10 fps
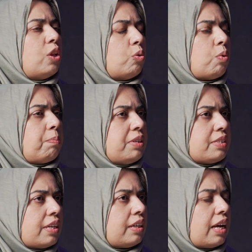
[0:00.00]
तो वो अपनी
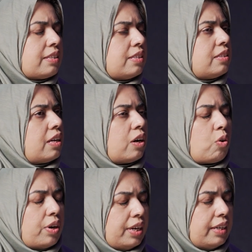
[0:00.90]
सन ग्लासेस
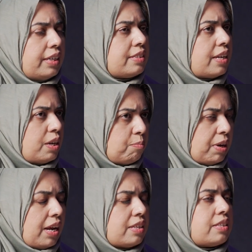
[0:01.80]
अकॉर्डिंगली सही
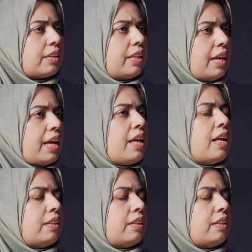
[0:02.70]
बना सकते हैं